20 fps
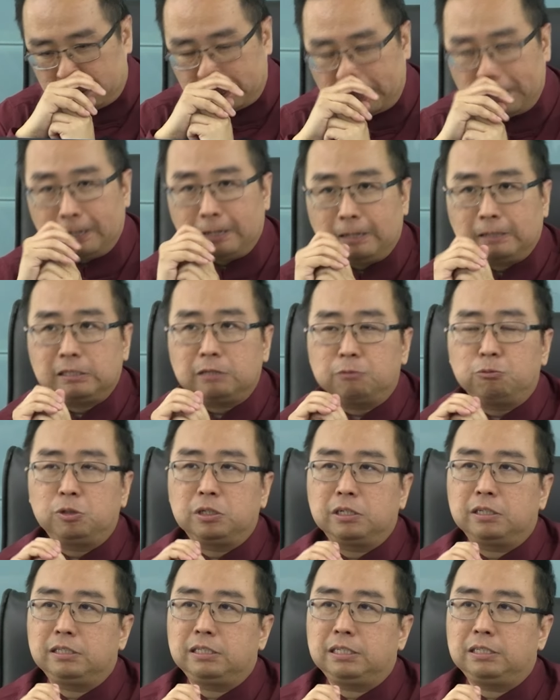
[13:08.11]
呃，生物
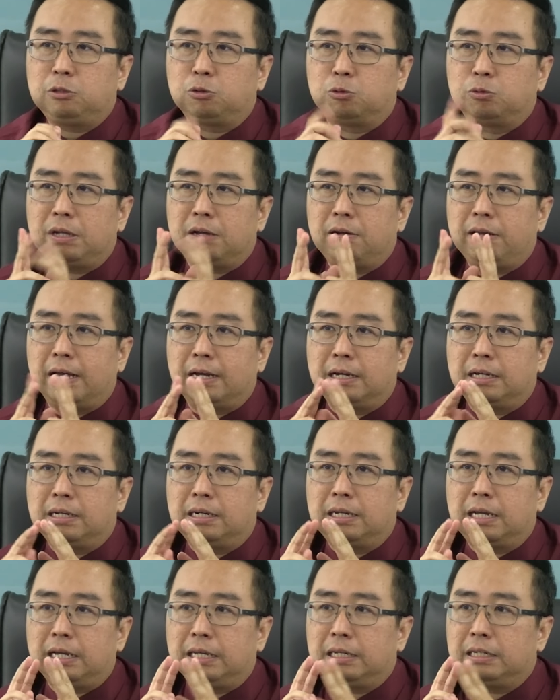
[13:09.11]
科技主要两个
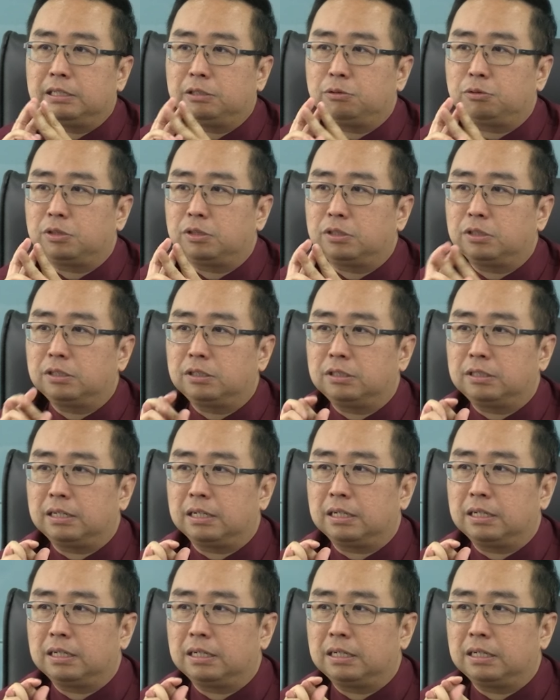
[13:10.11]
啦，一个就是那
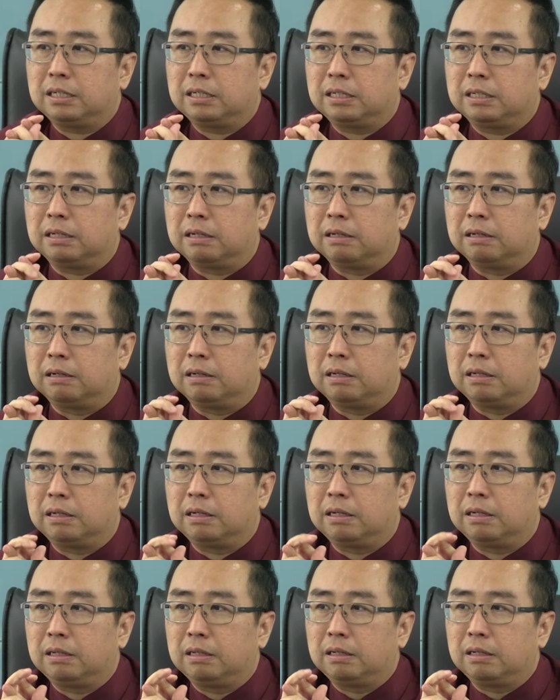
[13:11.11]
个
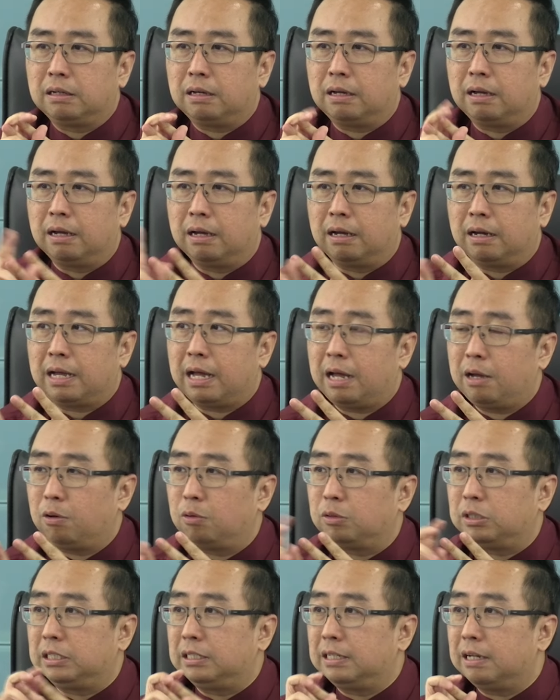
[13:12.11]
呃，啊，刚
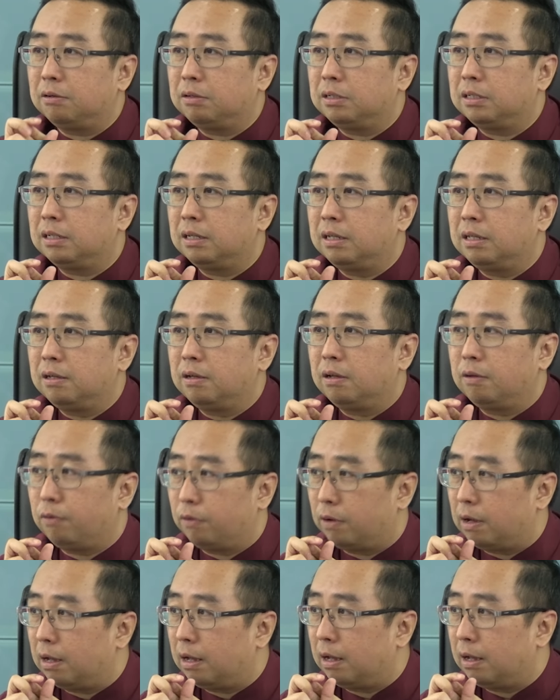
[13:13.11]
好提到的
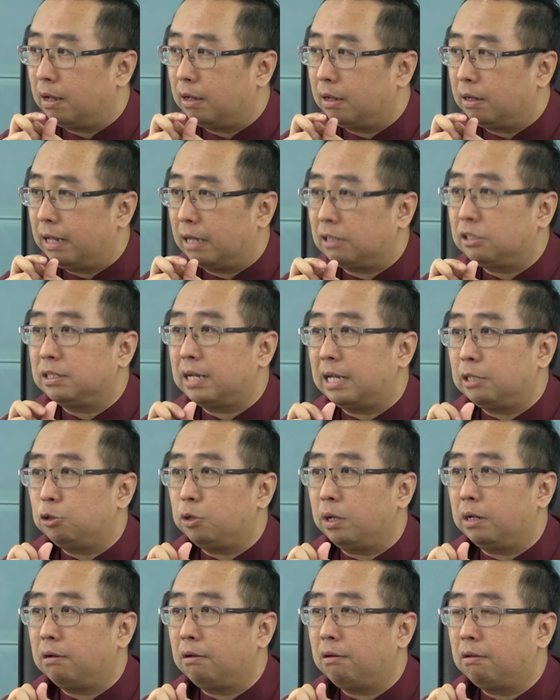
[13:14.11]
啊，粮食安
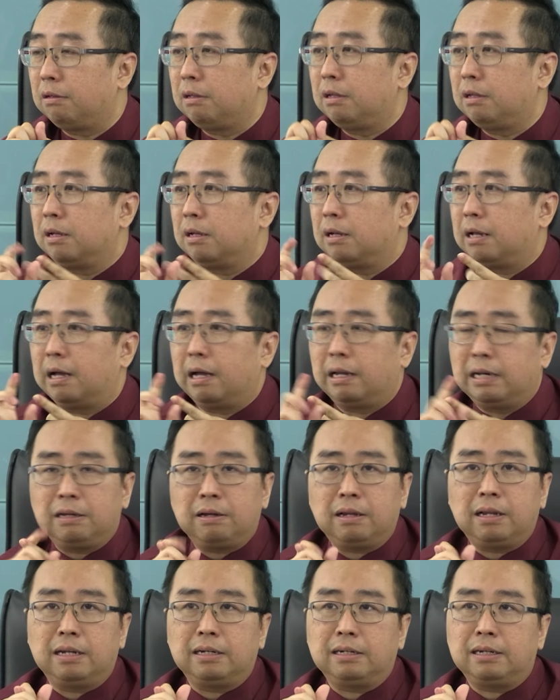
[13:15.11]
全咯，啊，另
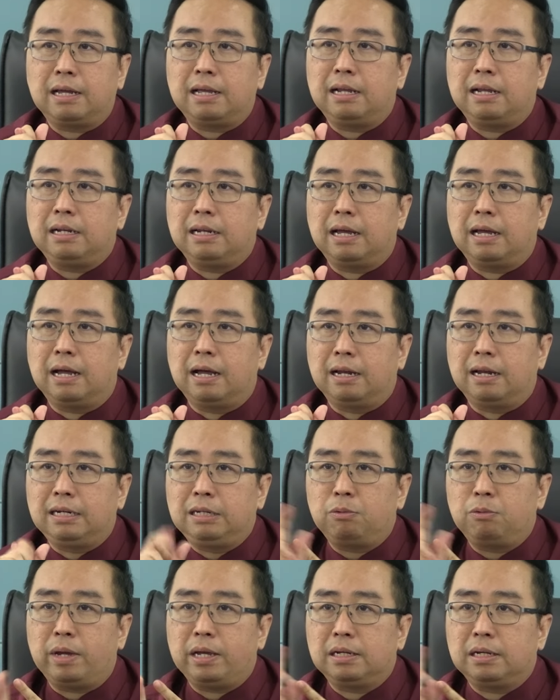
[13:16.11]
外那啊，
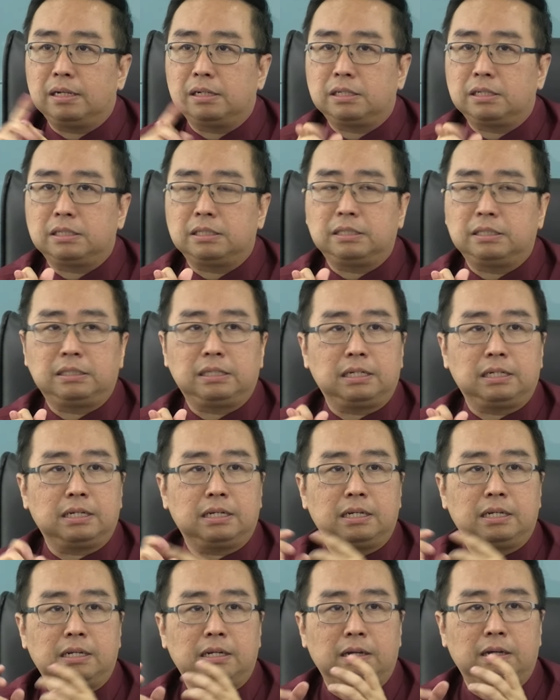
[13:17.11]
另外一个是这
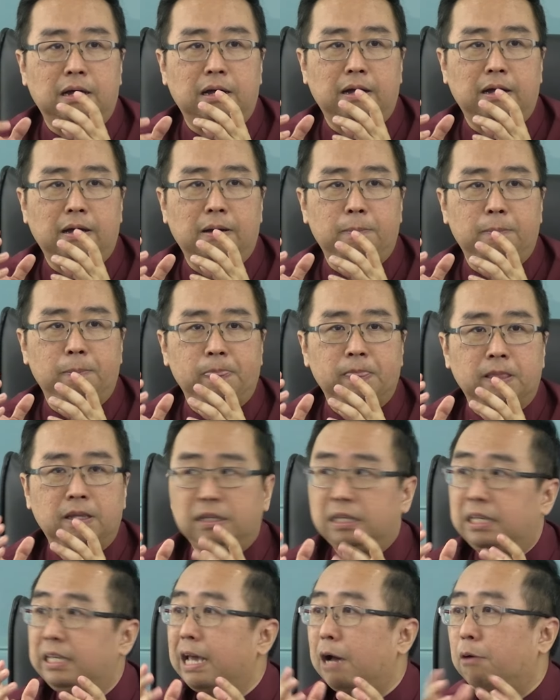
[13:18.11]
个啊，
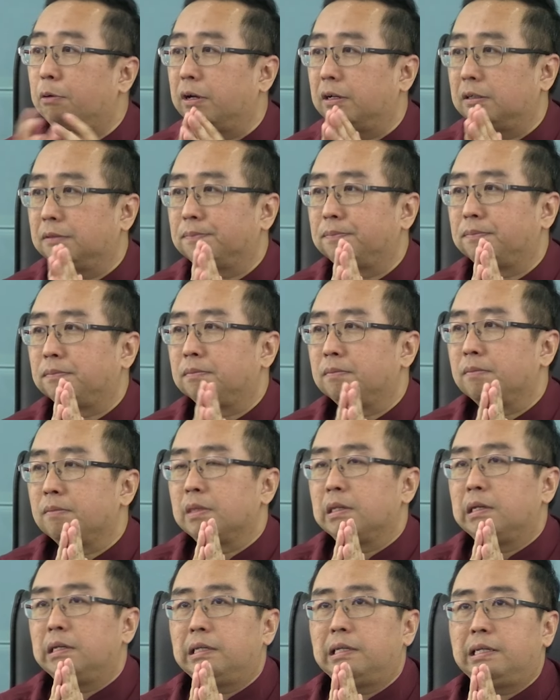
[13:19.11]
医药了，
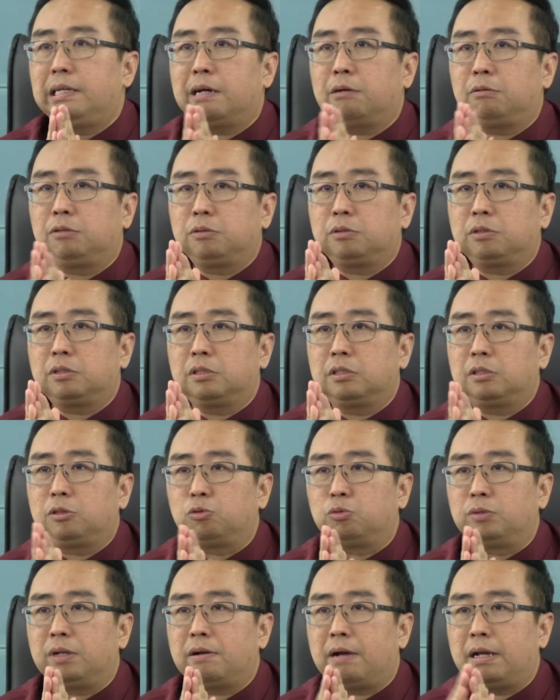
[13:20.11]
医药就是
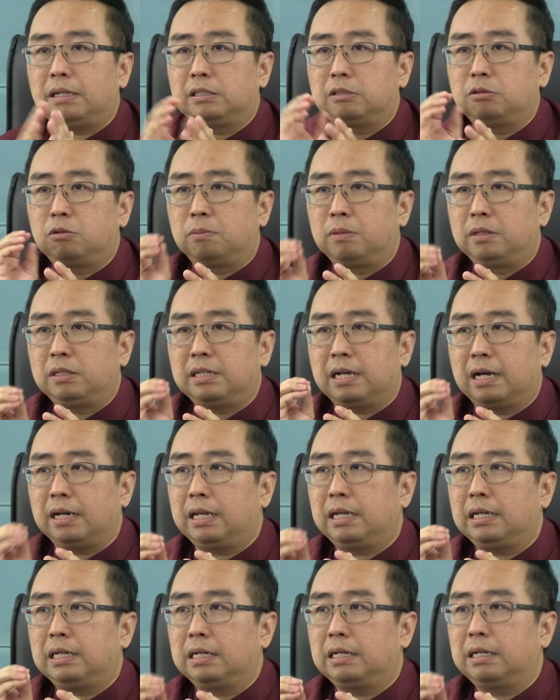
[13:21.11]
主要还是我们讲
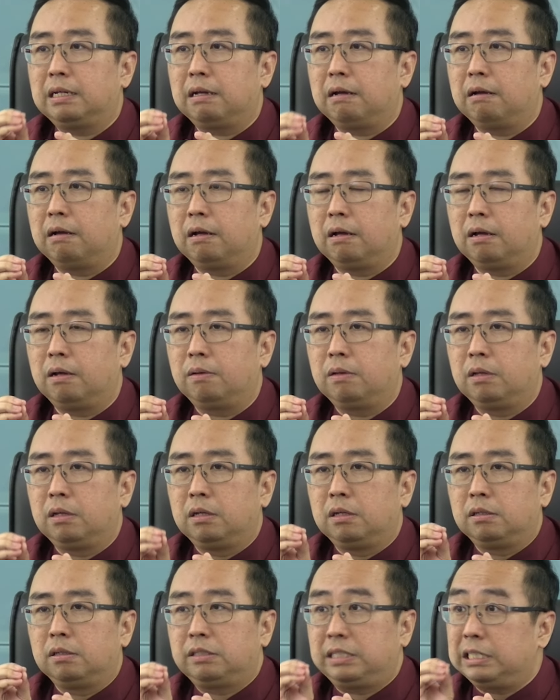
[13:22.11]
那个啊，
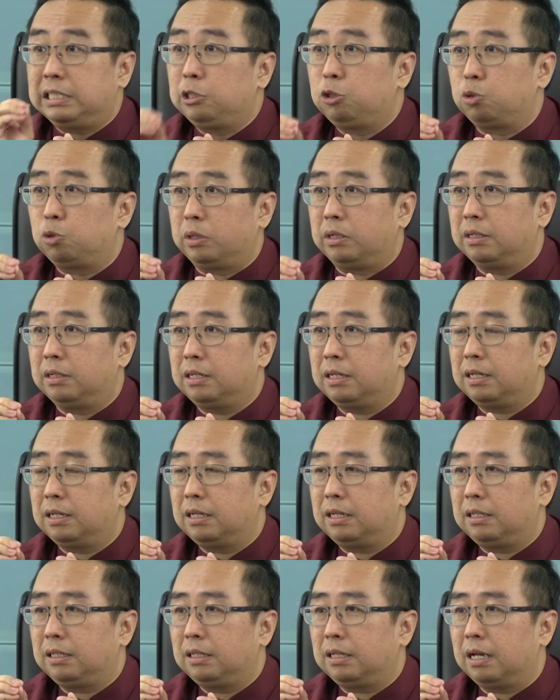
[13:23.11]
精准的
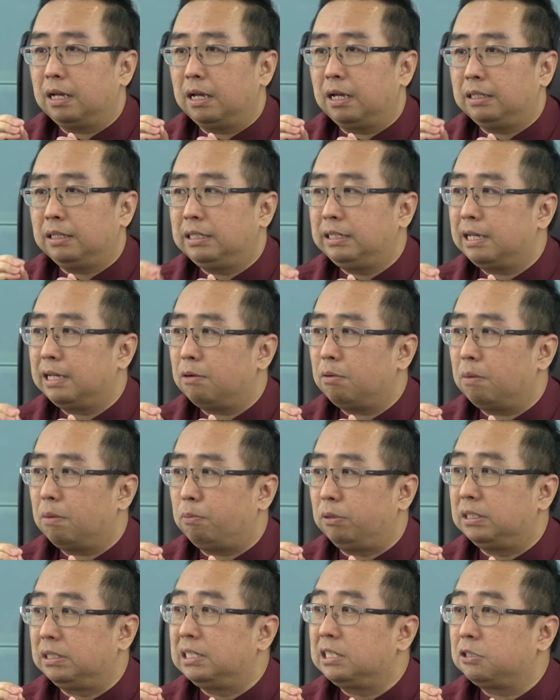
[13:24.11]
啊，医药
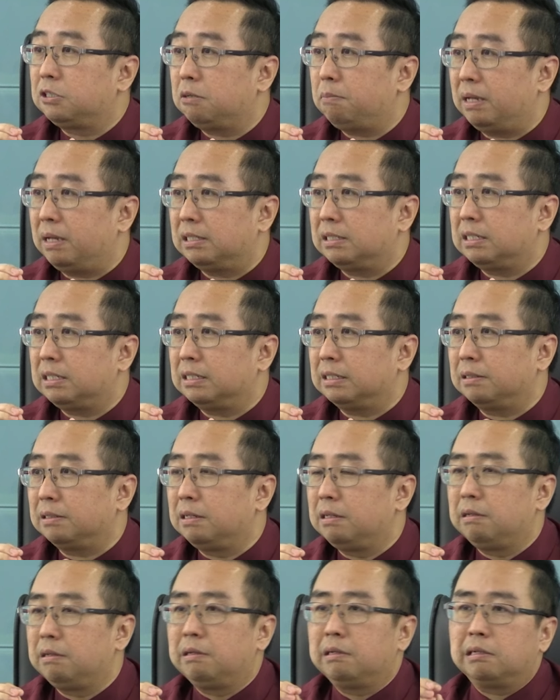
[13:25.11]
啊，precision medicine 啊，
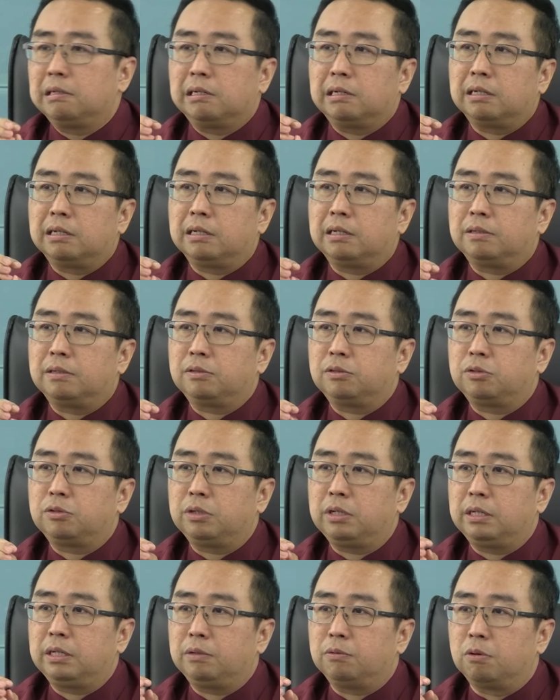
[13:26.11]
呃，
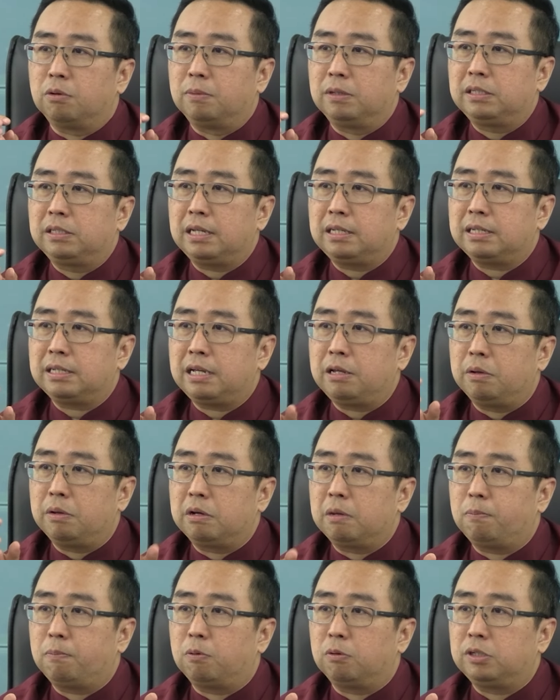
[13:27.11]
所以我们现在有一
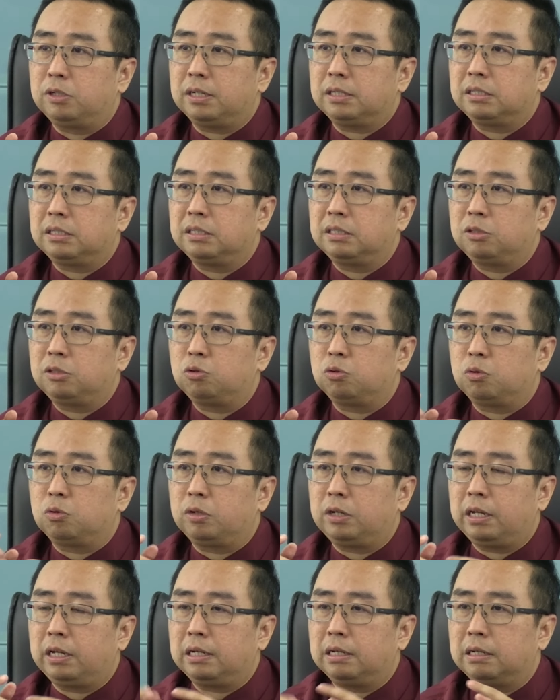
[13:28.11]
个 project 是
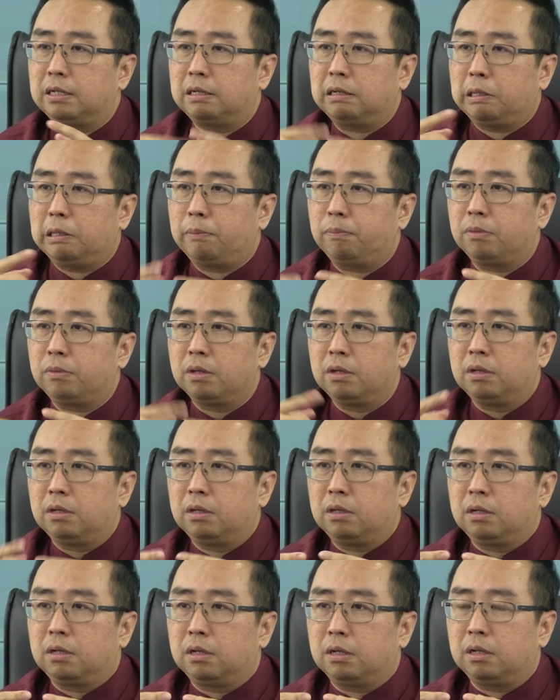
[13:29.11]
做那个，
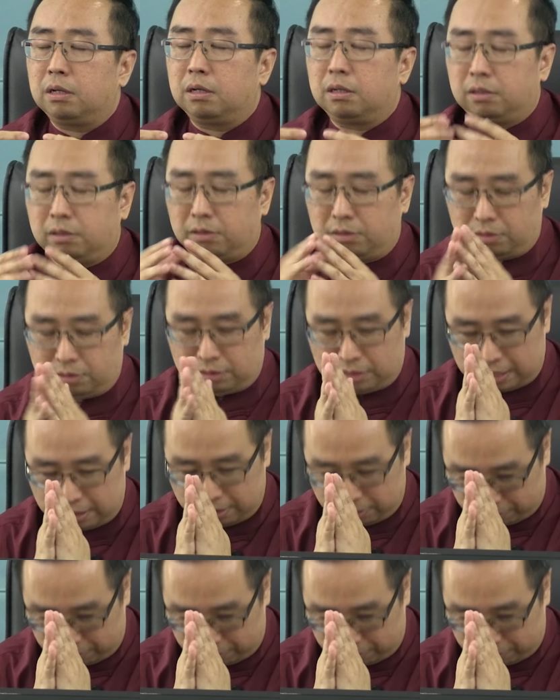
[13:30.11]
呃，惨